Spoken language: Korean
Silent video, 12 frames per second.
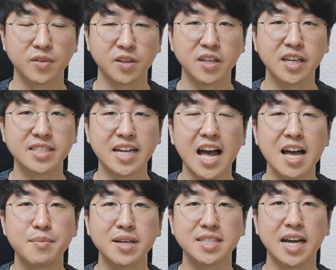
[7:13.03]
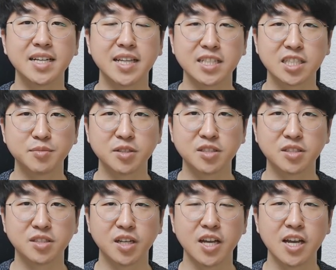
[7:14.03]
이게 장악만 잘 돼
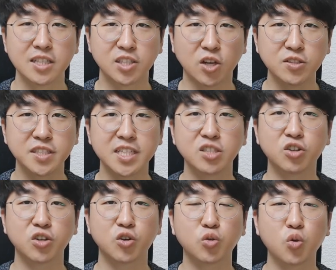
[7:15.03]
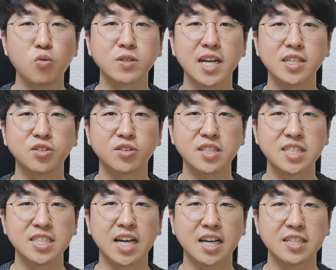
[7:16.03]
있으면은 전체적이고 통찰적인
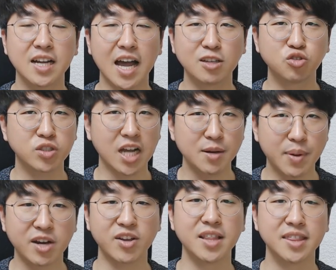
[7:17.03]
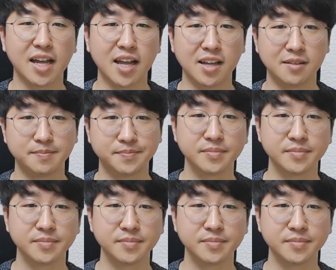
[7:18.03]
시각을 아주 잘 발휘한다.